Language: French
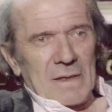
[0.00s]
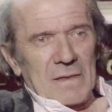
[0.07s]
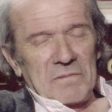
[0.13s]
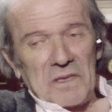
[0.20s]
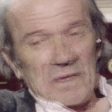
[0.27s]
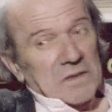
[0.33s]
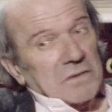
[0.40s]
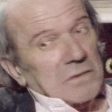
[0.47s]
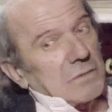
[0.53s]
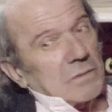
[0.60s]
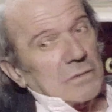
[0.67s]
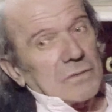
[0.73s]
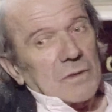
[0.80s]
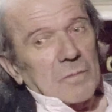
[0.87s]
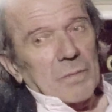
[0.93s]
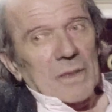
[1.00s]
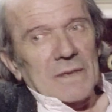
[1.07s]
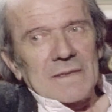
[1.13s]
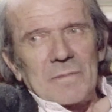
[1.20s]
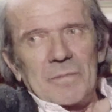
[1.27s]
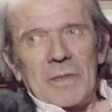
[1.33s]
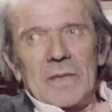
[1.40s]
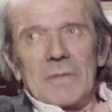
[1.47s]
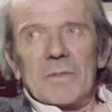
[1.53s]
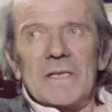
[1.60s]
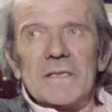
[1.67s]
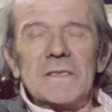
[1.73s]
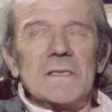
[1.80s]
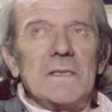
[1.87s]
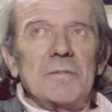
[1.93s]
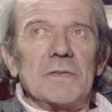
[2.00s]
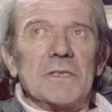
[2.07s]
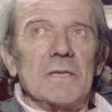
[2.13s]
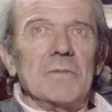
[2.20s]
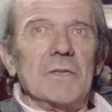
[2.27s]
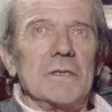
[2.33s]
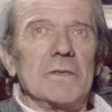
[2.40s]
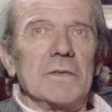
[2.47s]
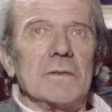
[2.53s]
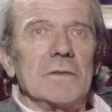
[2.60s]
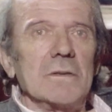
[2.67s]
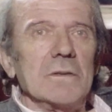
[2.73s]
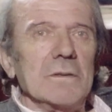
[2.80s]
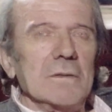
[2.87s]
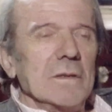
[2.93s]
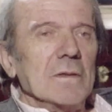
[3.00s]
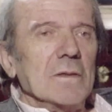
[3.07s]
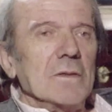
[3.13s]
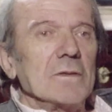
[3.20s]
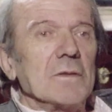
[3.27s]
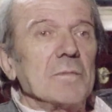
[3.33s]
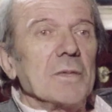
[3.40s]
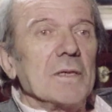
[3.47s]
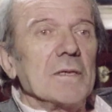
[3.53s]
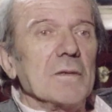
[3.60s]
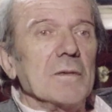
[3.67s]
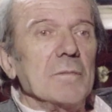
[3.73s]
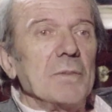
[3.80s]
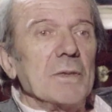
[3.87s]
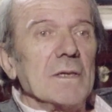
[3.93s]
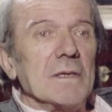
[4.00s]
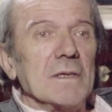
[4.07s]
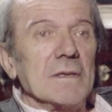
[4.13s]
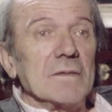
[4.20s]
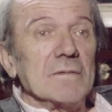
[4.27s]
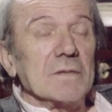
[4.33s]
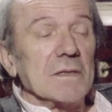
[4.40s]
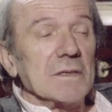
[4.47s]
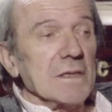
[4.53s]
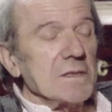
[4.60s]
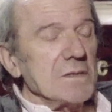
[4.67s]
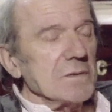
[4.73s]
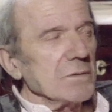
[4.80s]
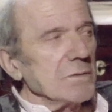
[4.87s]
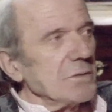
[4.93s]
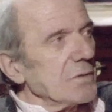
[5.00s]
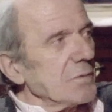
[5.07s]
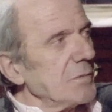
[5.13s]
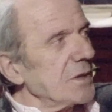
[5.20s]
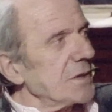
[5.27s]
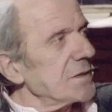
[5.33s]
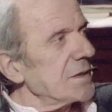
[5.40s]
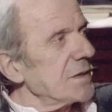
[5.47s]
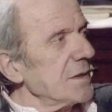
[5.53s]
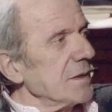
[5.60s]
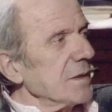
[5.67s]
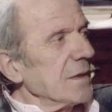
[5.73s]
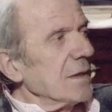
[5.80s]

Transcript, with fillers: Mais ce c'est pas, un principe chez moi. je, je prétends pas avoir raison, Dieu merci.